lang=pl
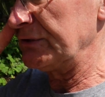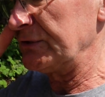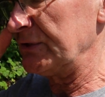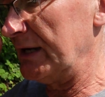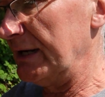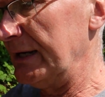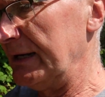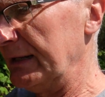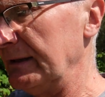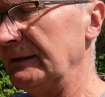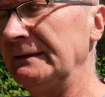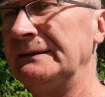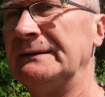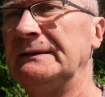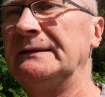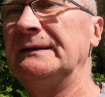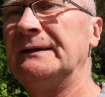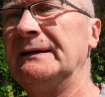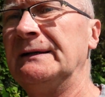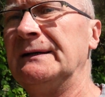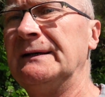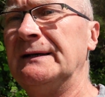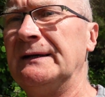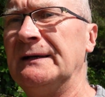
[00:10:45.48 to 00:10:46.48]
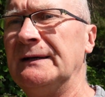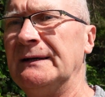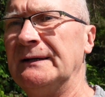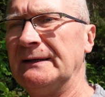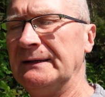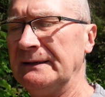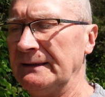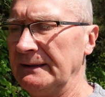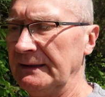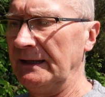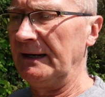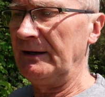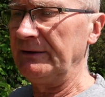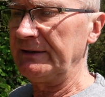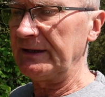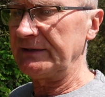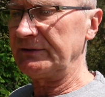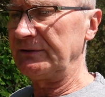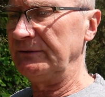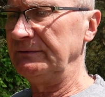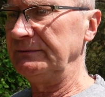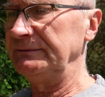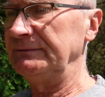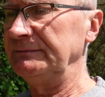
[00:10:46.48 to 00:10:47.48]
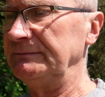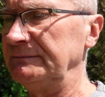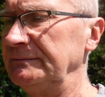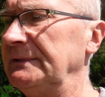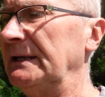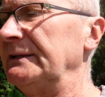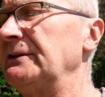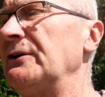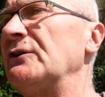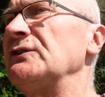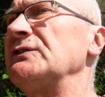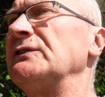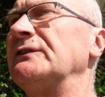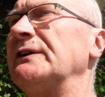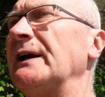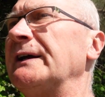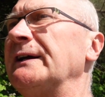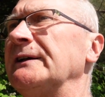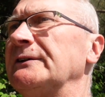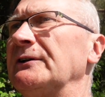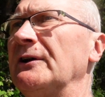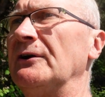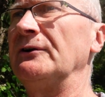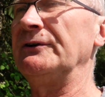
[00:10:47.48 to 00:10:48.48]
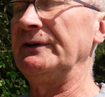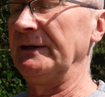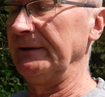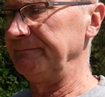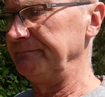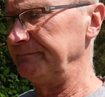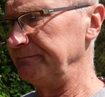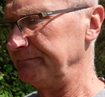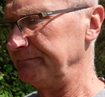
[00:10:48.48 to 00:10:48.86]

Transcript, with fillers: że one są, dlatego są takie drogie.